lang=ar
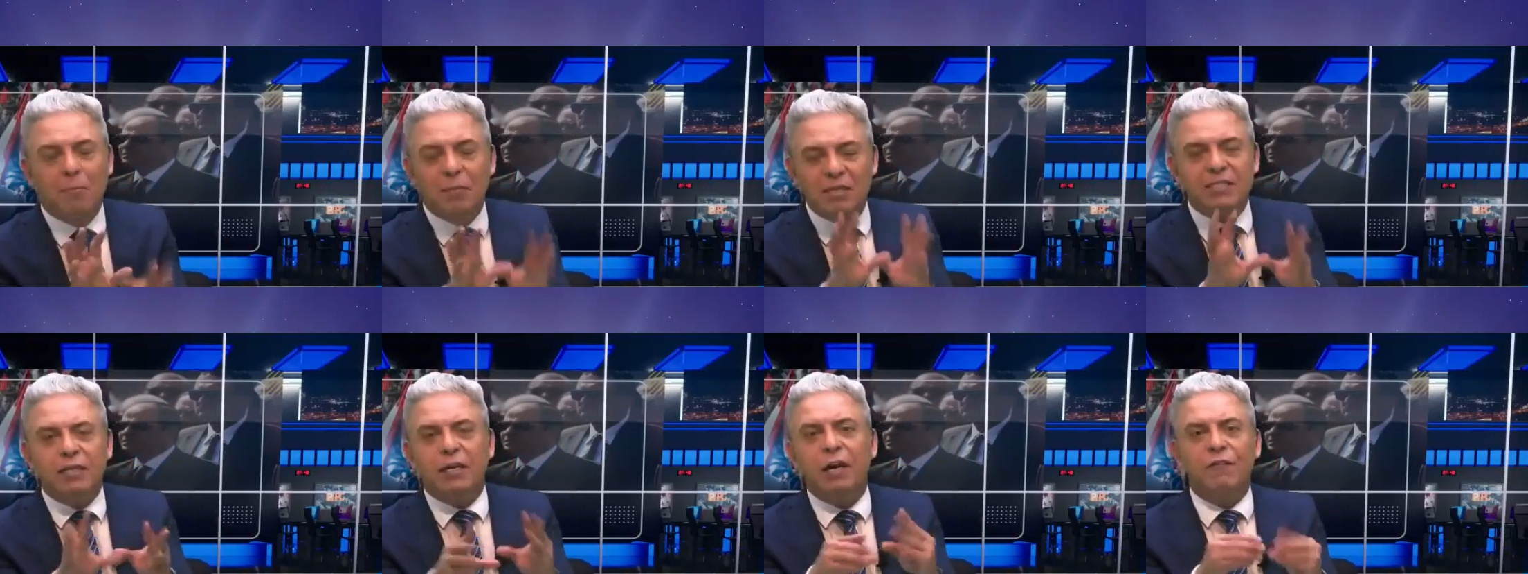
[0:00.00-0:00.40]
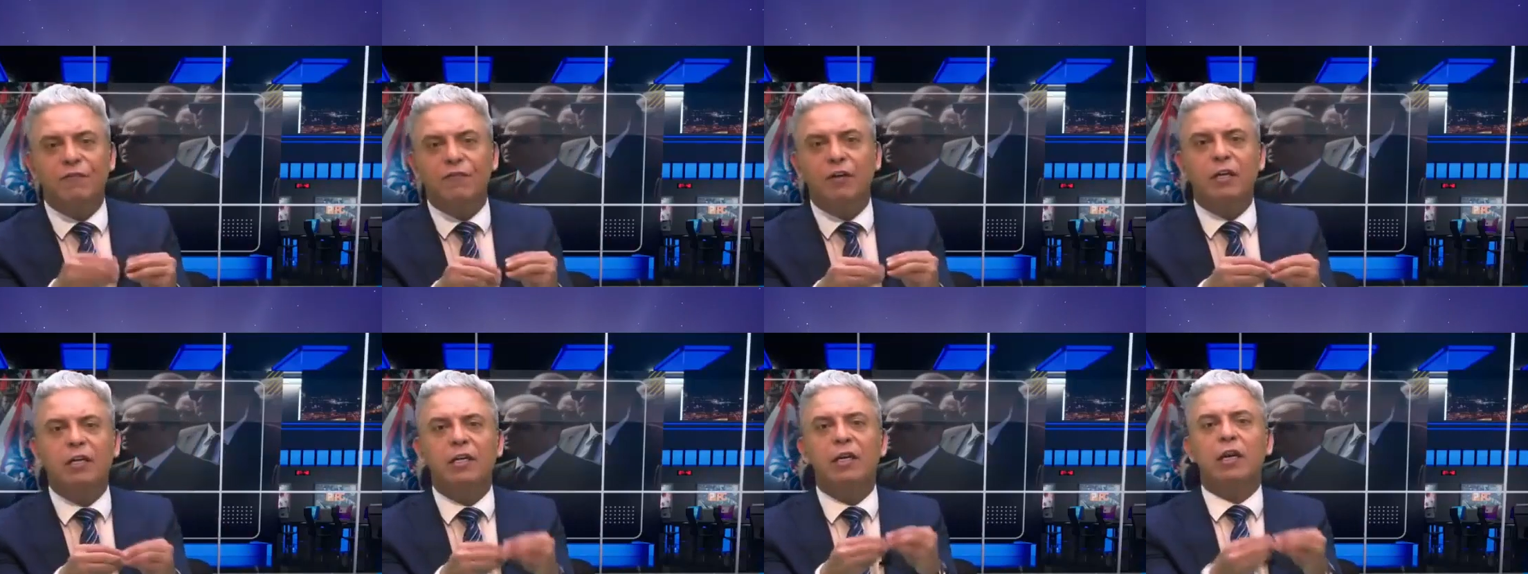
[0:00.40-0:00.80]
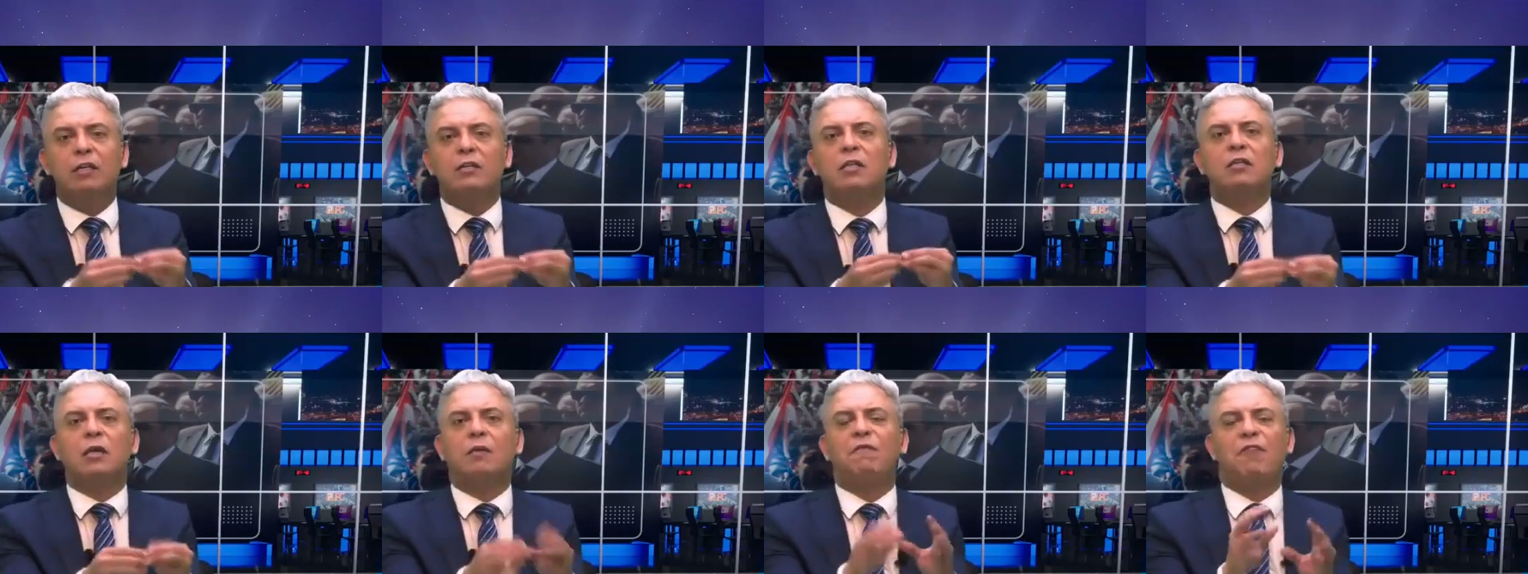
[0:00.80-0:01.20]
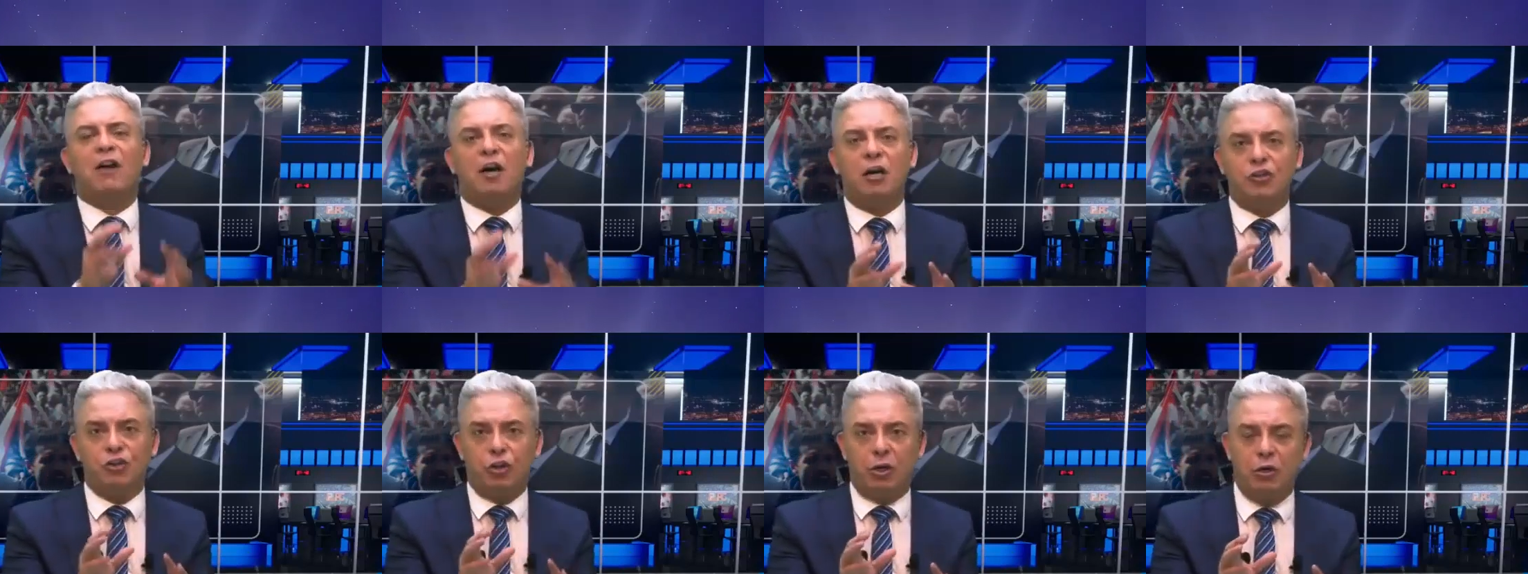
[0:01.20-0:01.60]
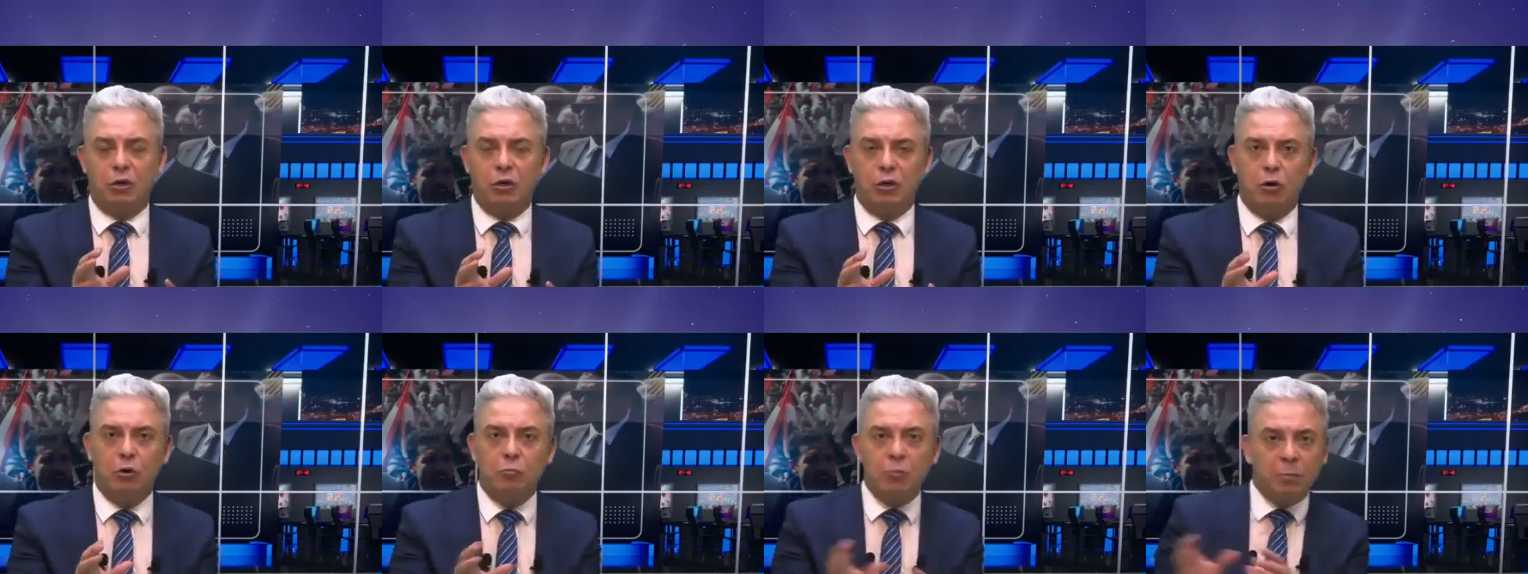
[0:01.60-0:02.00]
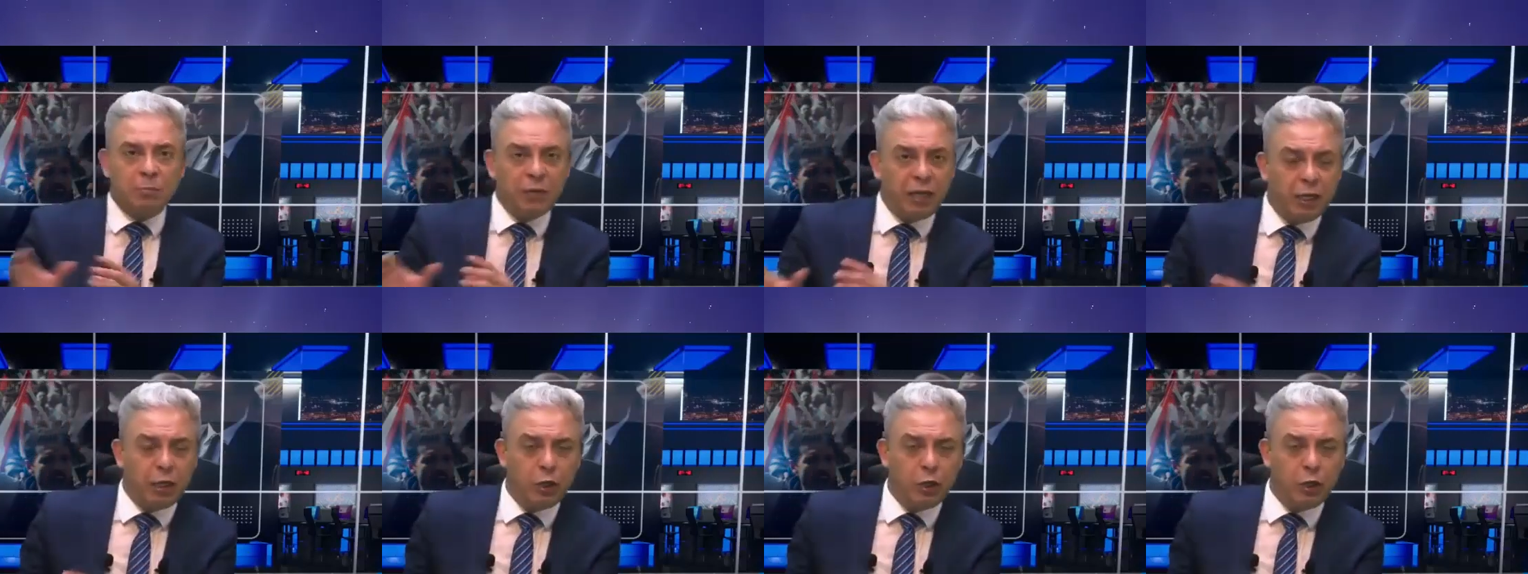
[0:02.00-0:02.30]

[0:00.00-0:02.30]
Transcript: بس انا هفترض انك تضرب في 10 هم 200